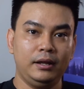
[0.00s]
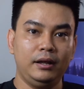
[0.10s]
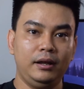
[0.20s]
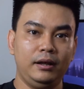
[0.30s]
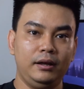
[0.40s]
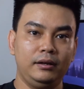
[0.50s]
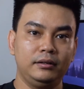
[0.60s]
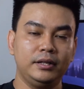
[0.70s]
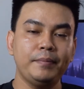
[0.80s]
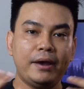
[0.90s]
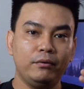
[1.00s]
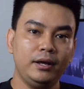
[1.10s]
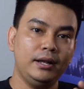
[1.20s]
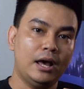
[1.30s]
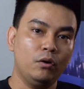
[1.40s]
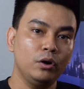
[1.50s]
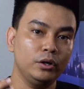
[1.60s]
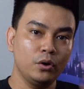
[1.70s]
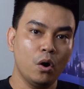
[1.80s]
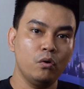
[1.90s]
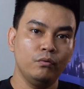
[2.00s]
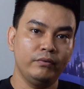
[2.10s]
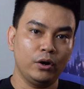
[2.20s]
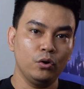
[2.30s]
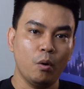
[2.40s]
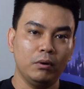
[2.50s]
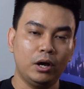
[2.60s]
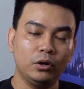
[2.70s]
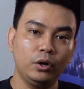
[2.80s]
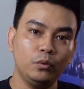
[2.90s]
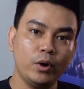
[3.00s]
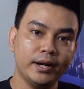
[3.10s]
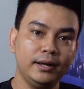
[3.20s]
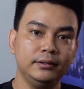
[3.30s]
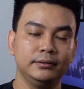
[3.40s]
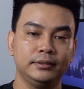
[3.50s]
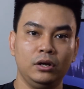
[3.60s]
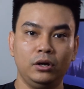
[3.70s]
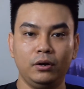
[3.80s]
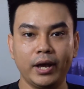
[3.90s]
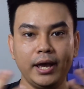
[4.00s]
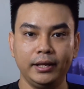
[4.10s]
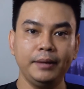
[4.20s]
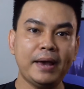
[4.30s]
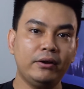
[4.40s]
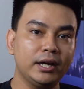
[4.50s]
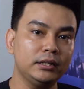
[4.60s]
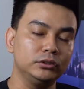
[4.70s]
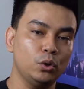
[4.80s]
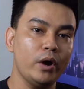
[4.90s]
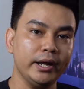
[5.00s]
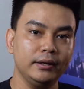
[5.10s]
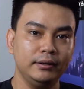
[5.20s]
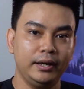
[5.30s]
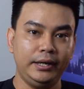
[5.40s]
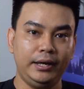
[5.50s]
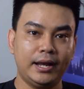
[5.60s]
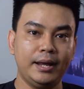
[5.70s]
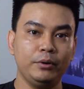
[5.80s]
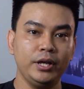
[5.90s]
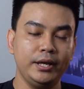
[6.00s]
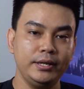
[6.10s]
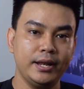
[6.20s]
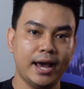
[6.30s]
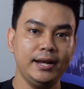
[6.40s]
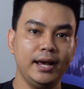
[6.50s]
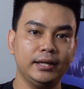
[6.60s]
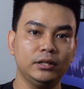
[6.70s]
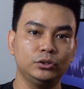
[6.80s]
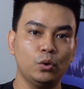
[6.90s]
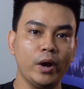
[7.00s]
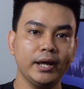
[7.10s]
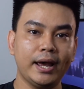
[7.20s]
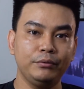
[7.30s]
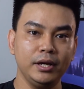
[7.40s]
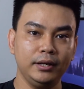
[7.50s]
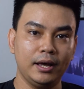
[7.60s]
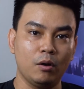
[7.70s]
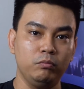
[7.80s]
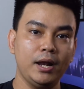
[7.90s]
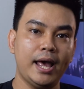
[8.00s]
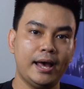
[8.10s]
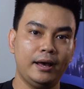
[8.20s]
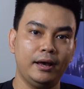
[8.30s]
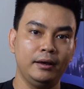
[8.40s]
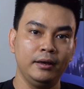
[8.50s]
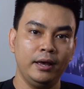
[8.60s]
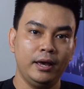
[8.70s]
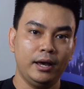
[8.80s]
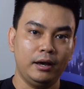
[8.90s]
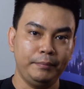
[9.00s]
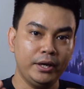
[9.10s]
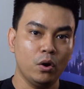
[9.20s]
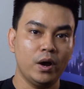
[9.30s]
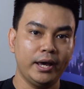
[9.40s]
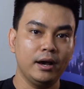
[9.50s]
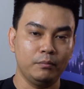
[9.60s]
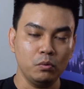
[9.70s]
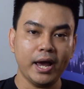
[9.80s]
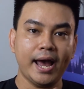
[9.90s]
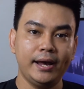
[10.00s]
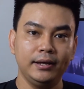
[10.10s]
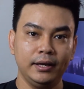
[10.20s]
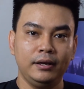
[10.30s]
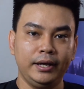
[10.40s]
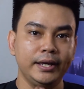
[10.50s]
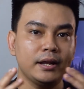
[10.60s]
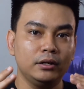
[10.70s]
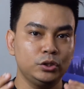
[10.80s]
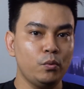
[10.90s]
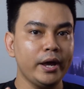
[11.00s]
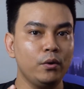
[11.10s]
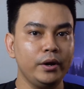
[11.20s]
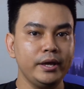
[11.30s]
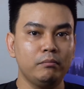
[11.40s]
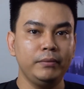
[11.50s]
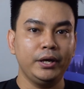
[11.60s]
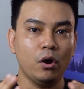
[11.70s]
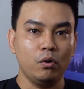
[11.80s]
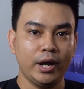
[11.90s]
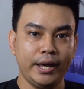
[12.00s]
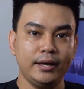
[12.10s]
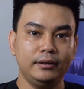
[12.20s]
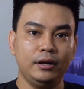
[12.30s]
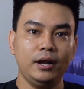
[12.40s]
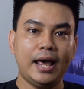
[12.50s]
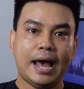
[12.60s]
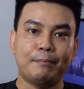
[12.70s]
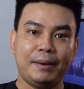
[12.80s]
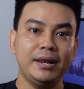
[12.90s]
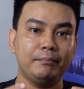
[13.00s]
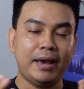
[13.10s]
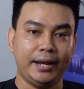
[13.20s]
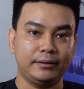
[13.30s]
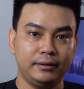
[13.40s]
à, tiếp theo đó là Oculus Go và cuối cùng là Oculus Quest ha ok thì tiếp theo là cái tần số quét thì anh em có thể nhìn thấy là cái tần số quét cao nhất là cũng là uh, Pico 2G 4K thì cái tần số quét của cái dòng Pico này á nó là 75 Hz